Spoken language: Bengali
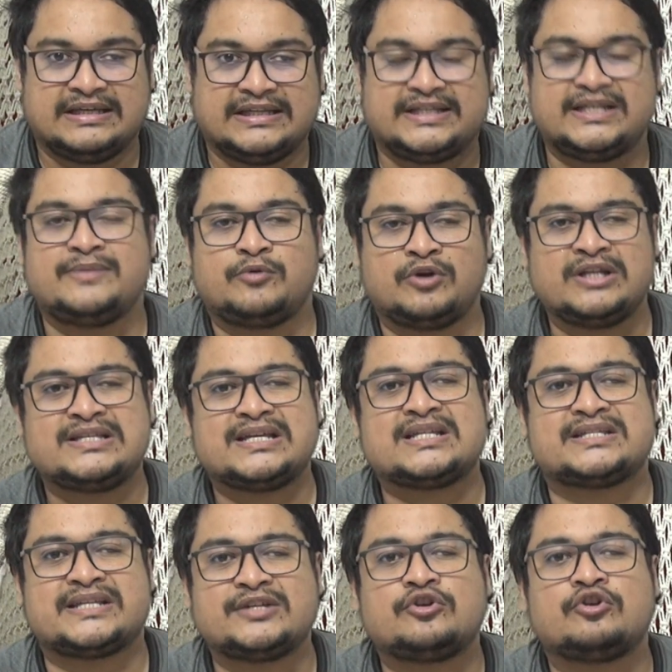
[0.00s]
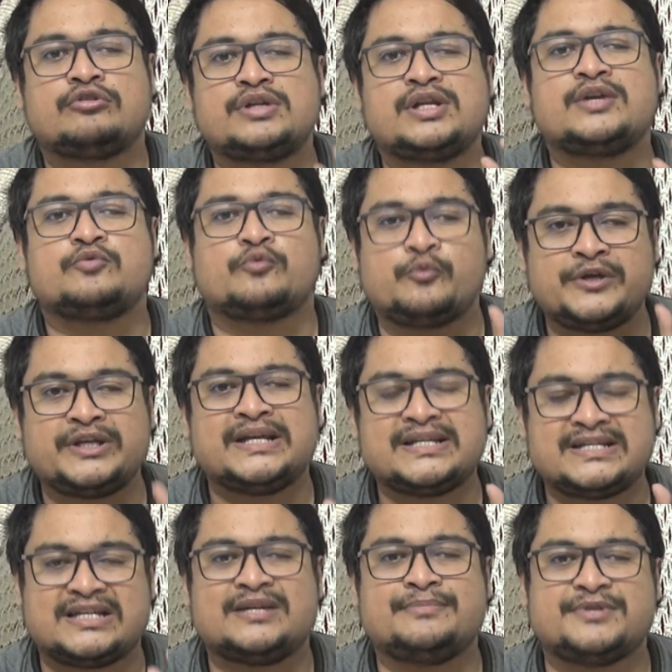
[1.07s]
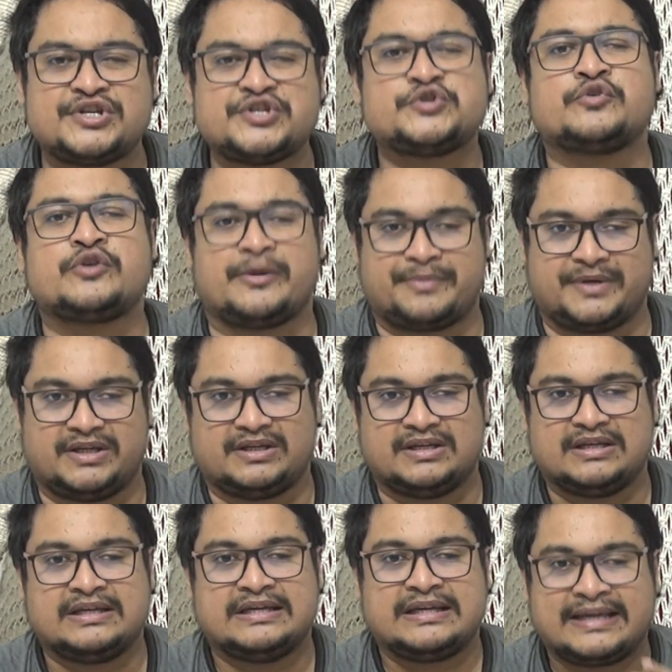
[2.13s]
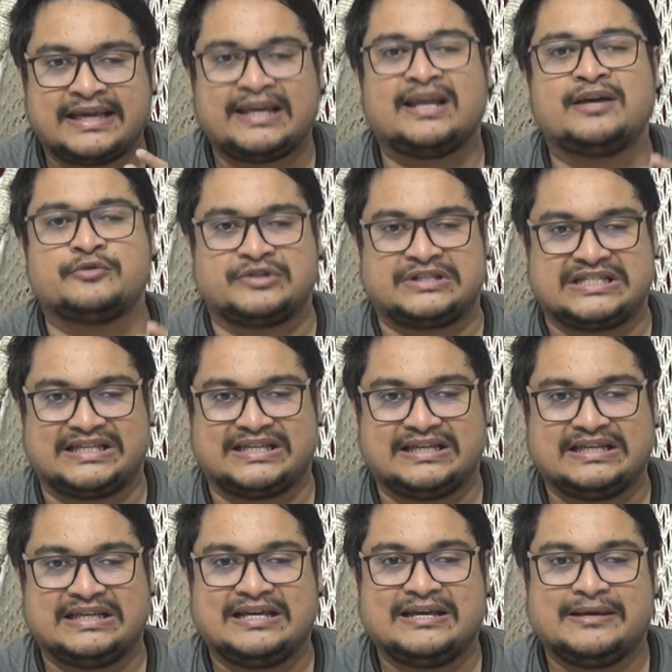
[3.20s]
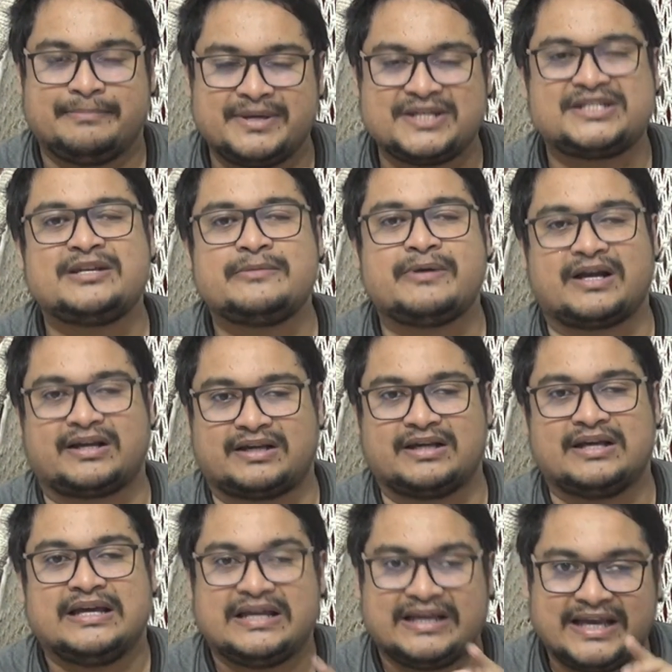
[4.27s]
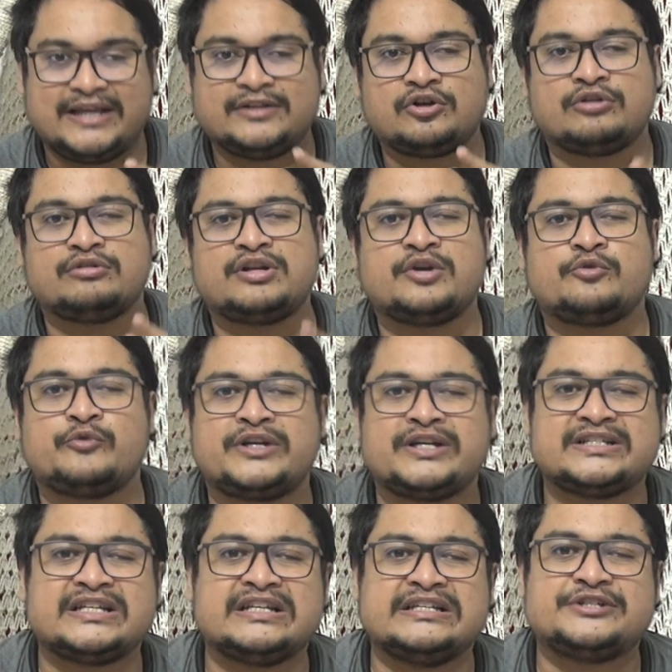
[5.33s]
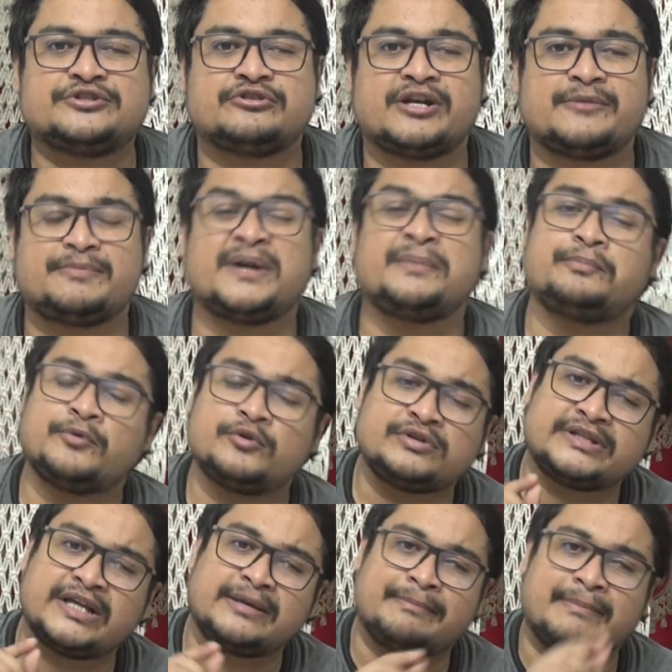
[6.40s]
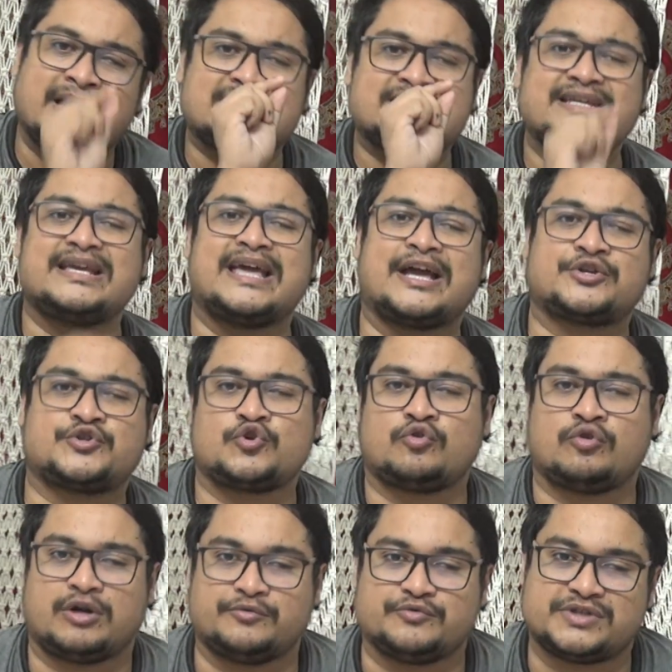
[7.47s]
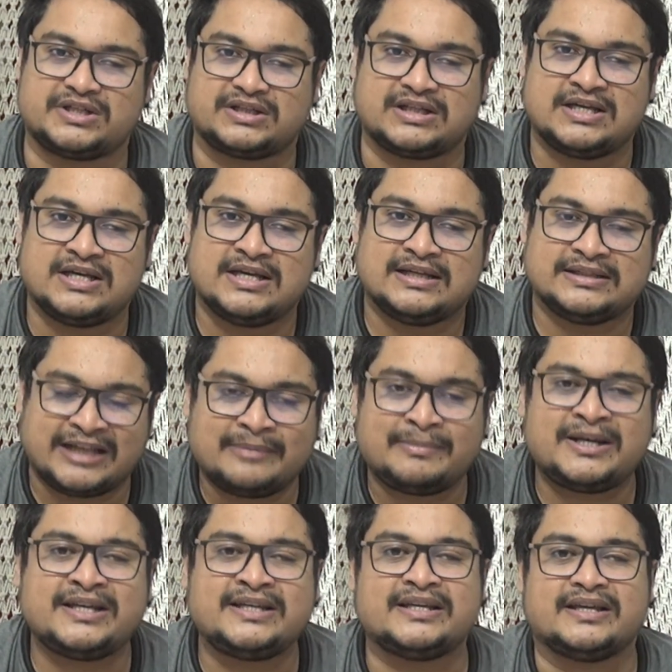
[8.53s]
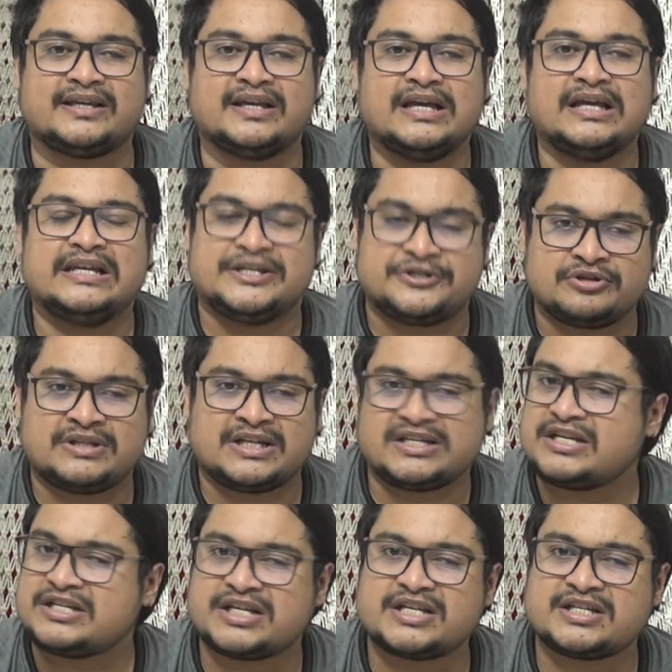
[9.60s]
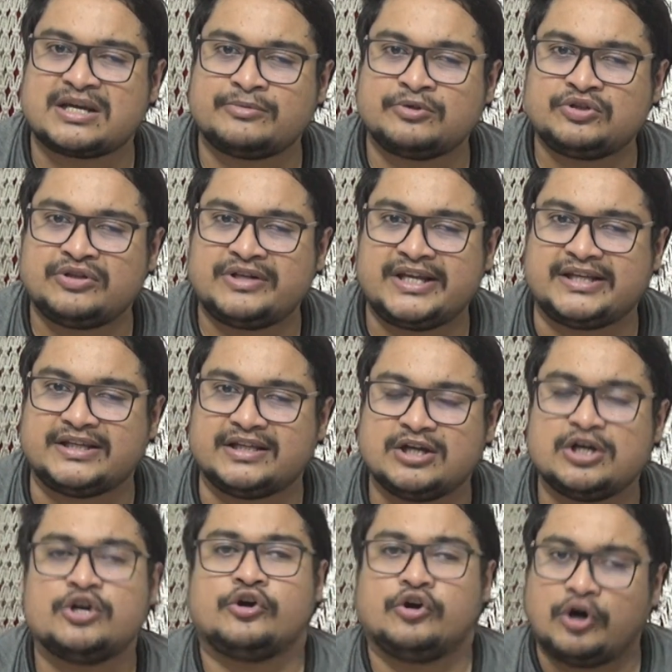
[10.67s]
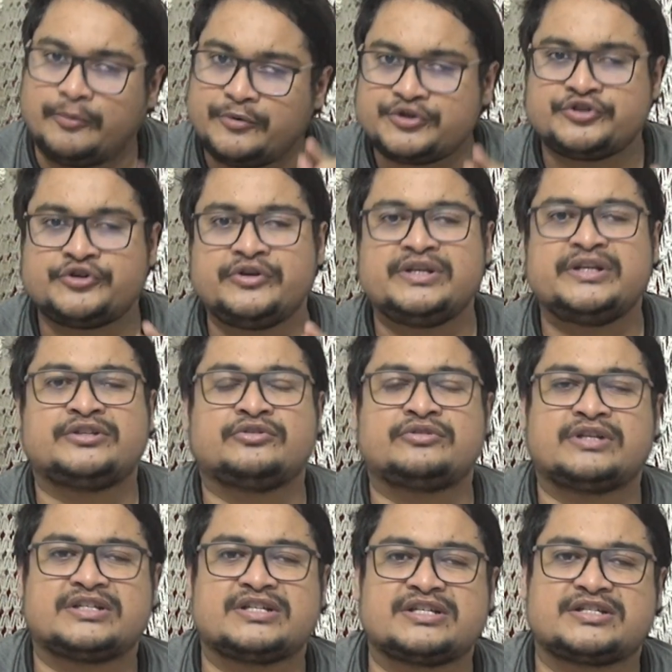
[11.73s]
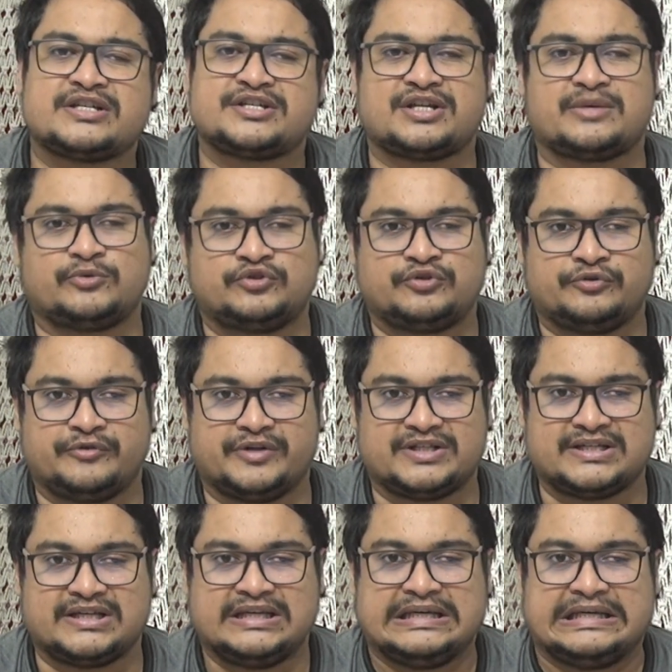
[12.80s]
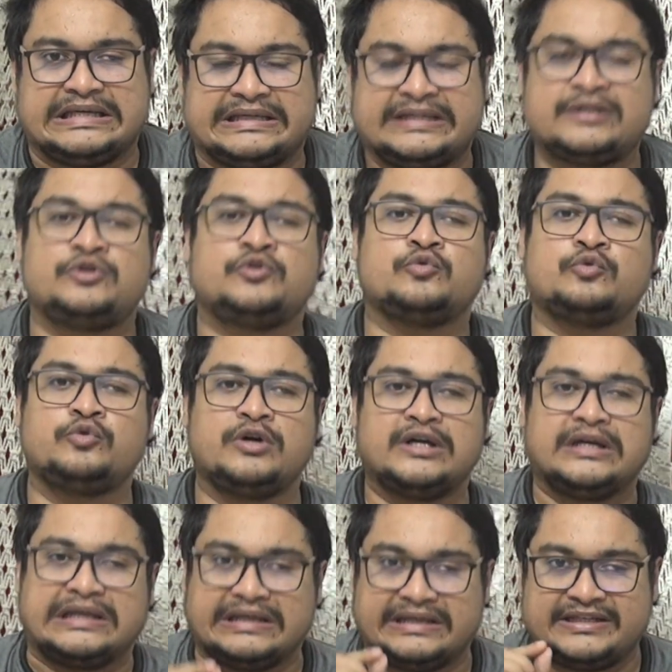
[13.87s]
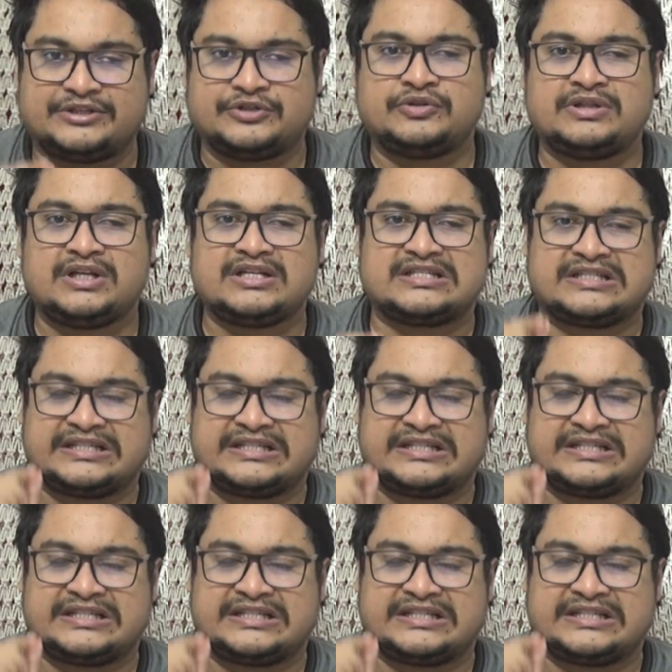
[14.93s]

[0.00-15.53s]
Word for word: তিনি বলেছেন যে ধরনের উইকেটে বিশ্বকাপে খেলা হচ্ছে বেশিরভাগ এই ধরনের উইকেটে লিটনের প্রায় প্রত্যেক ম্যাচেই একশো করা উচিত তার মানে কি লিটন দাসের সেই সামর্থ্য নেই অবশ্যই লিটন দাসের সেই সামর্থ্য রয়েছে কিন্তু লিটন দাস